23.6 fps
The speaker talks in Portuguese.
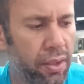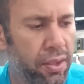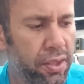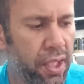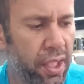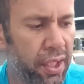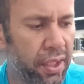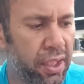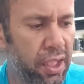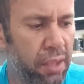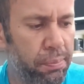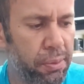E
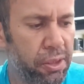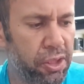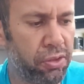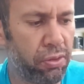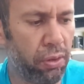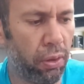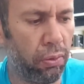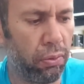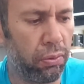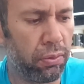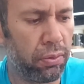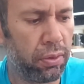aqui,
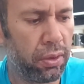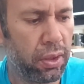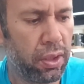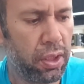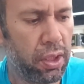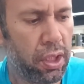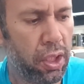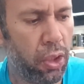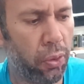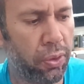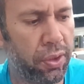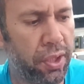pessoal,
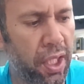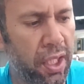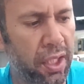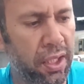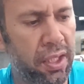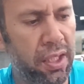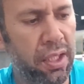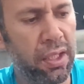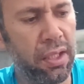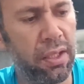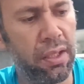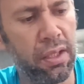eu tenho
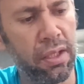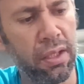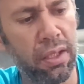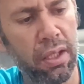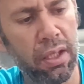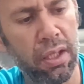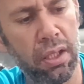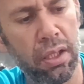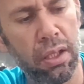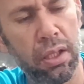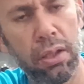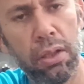aqui,
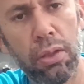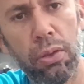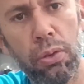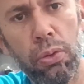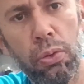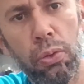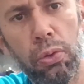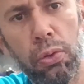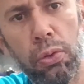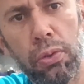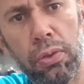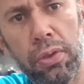
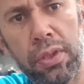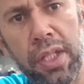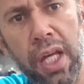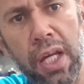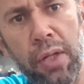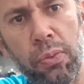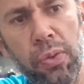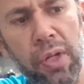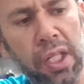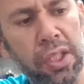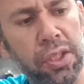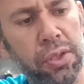o...
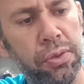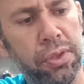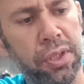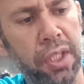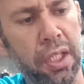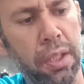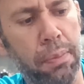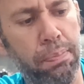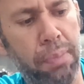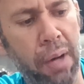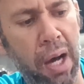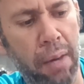quem conhece o
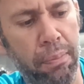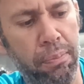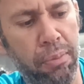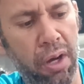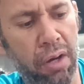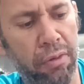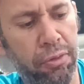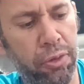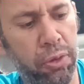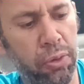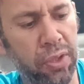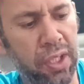genipapo é
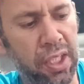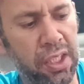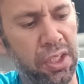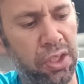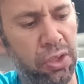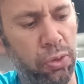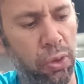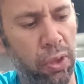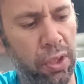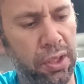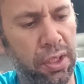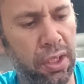uma fruta
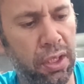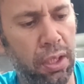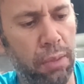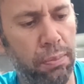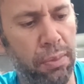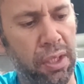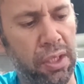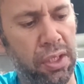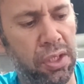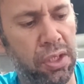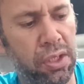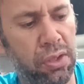exótica
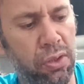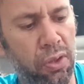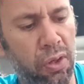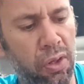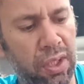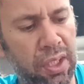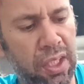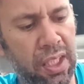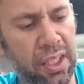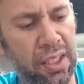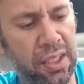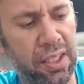também,
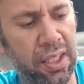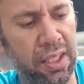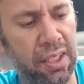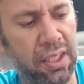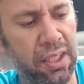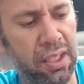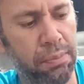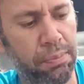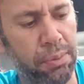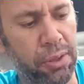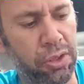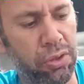só que esse
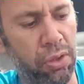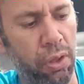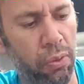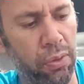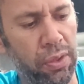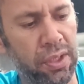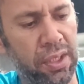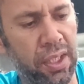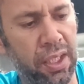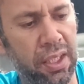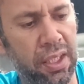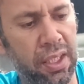aqui, pessoal,
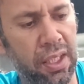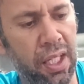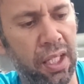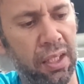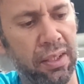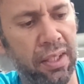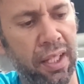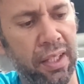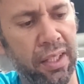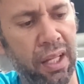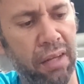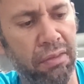esse aqui ele
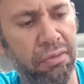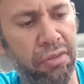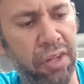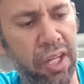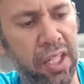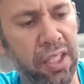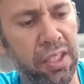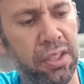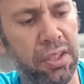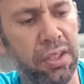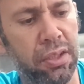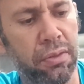ainda está
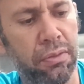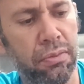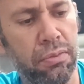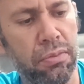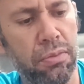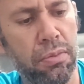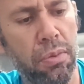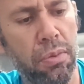verde,